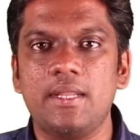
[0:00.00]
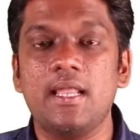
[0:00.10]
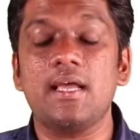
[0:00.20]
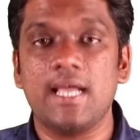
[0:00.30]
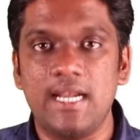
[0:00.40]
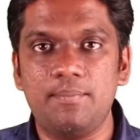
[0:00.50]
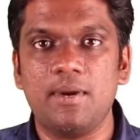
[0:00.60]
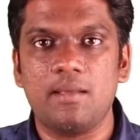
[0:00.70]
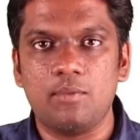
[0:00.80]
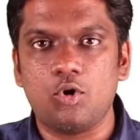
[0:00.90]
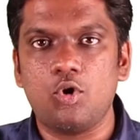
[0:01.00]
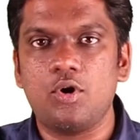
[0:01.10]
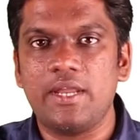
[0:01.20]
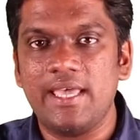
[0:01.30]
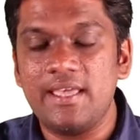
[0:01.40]
அப்படின்னா கண்டிப்பாக நம்ம
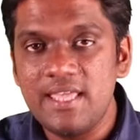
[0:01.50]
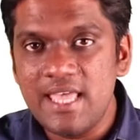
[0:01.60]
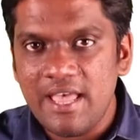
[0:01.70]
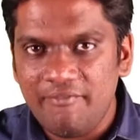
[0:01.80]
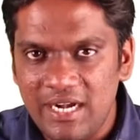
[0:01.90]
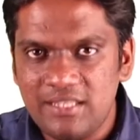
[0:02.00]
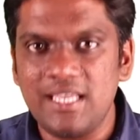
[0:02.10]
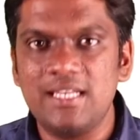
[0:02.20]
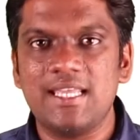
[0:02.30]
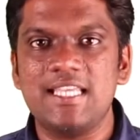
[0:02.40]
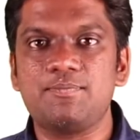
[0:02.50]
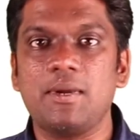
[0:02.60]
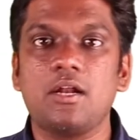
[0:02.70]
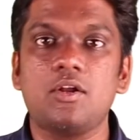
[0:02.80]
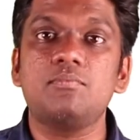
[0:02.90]
ரோடுடைய வித்தை இன்க்ரீஸ்
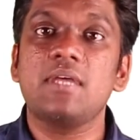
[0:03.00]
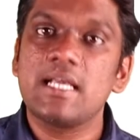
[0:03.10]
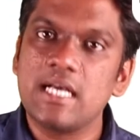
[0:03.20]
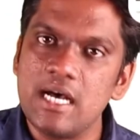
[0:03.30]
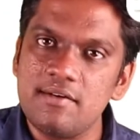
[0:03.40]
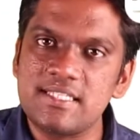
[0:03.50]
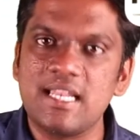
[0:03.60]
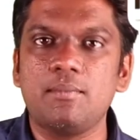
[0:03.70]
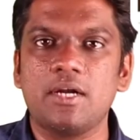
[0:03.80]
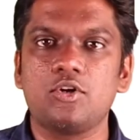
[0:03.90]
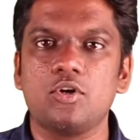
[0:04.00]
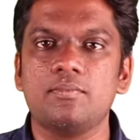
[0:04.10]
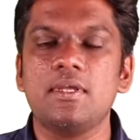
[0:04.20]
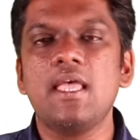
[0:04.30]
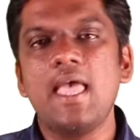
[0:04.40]
பண்ணணும் கர்வ்ஸில்
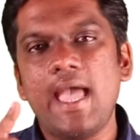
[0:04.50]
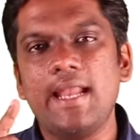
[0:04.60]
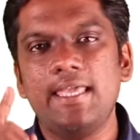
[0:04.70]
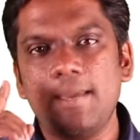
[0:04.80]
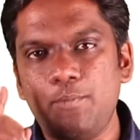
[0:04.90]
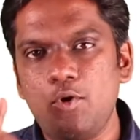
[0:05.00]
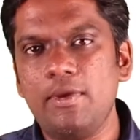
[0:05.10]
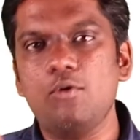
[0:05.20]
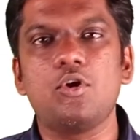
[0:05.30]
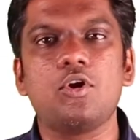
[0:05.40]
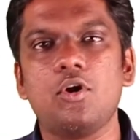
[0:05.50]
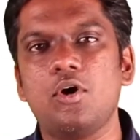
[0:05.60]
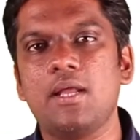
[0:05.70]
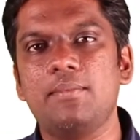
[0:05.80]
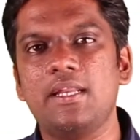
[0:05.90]
மட்டும் அண்ட் எப்போவுமே ஒரு
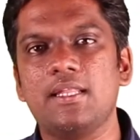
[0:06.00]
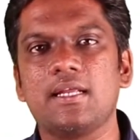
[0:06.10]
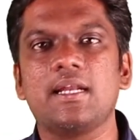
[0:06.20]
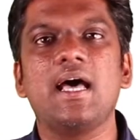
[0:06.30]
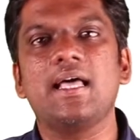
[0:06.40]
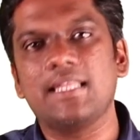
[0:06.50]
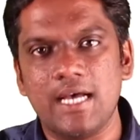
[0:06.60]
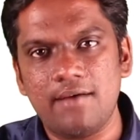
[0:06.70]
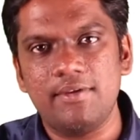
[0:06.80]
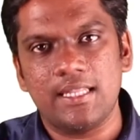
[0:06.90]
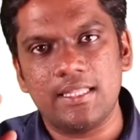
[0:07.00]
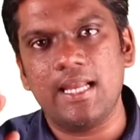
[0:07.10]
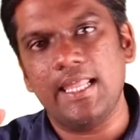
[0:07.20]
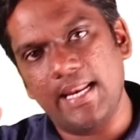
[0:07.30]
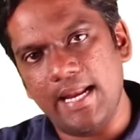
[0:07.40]
ரோடு அப்படின்னு இருக்குன்னா அந்த கர்வ்
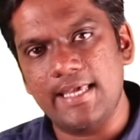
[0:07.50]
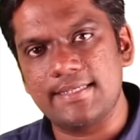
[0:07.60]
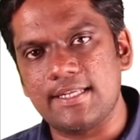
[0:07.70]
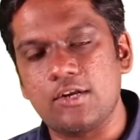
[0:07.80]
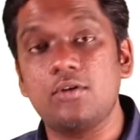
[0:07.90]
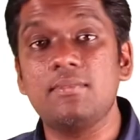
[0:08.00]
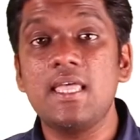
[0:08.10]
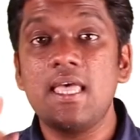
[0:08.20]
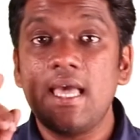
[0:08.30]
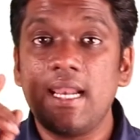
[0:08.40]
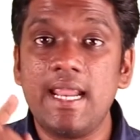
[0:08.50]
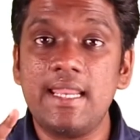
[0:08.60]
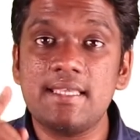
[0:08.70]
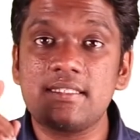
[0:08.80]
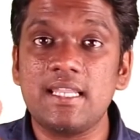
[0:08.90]
இருந்தாலே ரேடியஸ் இருக்கும்
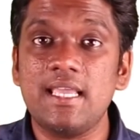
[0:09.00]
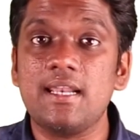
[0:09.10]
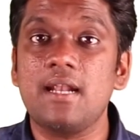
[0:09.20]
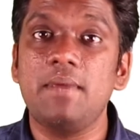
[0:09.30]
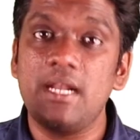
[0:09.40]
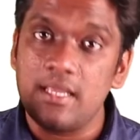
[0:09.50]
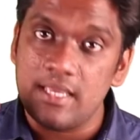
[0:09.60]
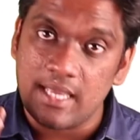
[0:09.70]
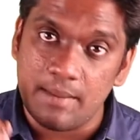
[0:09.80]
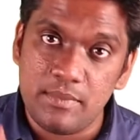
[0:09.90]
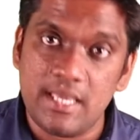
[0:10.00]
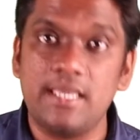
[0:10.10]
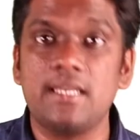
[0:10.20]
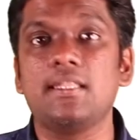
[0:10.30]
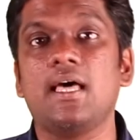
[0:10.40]
ரேடியஸ் த்ரீ ஹண்ட்ரட் மீட்டருக்கு
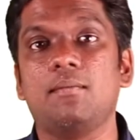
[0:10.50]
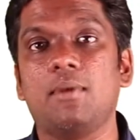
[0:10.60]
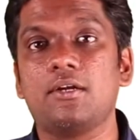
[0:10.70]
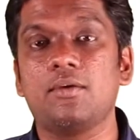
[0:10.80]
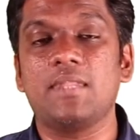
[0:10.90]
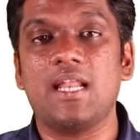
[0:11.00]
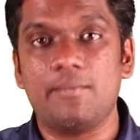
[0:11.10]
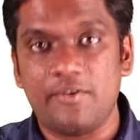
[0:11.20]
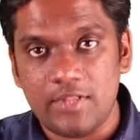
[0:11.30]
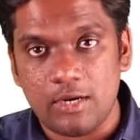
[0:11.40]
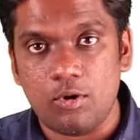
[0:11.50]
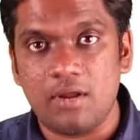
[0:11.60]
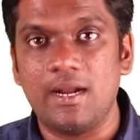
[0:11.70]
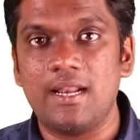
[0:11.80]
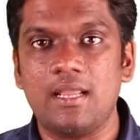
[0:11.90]
கம்மியாக இருந்தால் மட்டும்தான் நம்ம வந்து
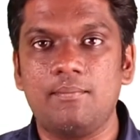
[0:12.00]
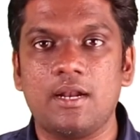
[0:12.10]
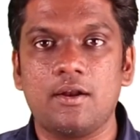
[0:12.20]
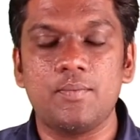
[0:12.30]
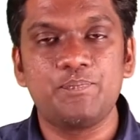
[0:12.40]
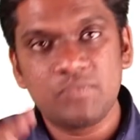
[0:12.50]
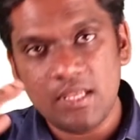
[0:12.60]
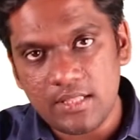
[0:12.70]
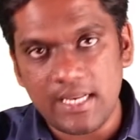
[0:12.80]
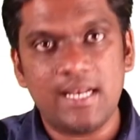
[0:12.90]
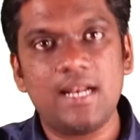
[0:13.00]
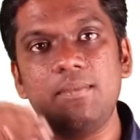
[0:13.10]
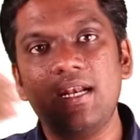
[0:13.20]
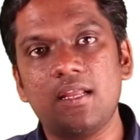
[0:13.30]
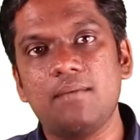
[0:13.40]
ரோடை வைடனிங் பண்ணணும் த்ரீ
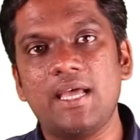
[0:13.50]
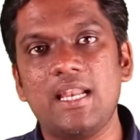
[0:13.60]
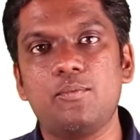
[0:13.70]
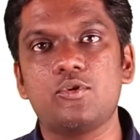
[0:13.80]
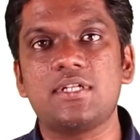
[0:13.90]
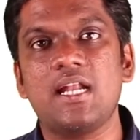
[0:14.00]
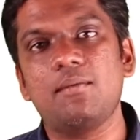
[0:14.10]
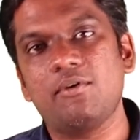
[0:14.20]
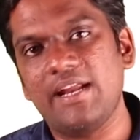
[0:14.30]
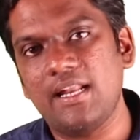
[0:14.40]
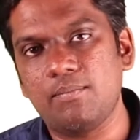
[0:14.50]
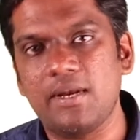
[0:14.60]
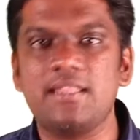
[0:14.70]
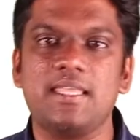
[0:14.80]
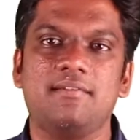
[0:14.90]
ஹண்ட்ரட் மீட்டருக்கு மேலே போச்சுன்னா நம்ம வைடன்
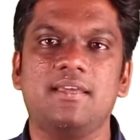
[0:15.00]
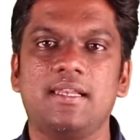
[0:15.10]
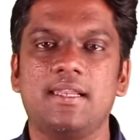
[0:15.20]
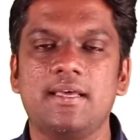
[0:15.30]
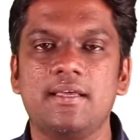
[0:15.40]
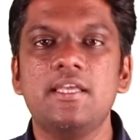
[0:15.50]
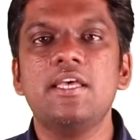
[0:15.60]
பண்ண தேவையில்லை